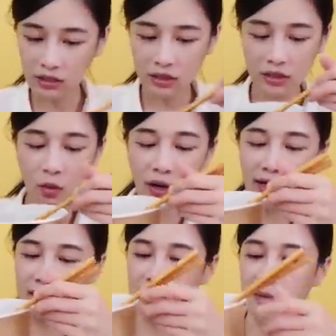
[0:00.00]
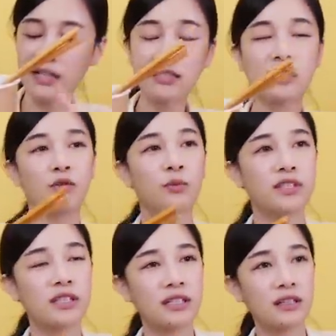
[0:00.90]
真的是黄雅戏吗？还是其实我们？
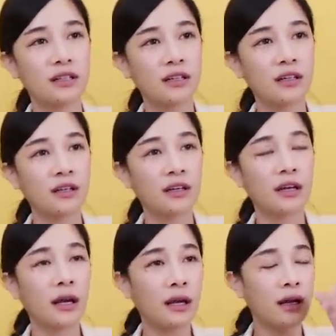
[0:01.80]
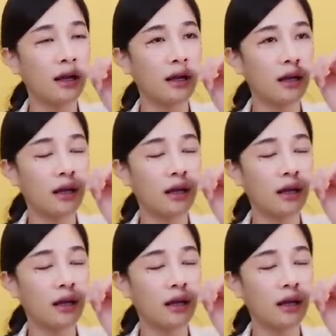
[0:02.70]
在我们吃是另外一间，我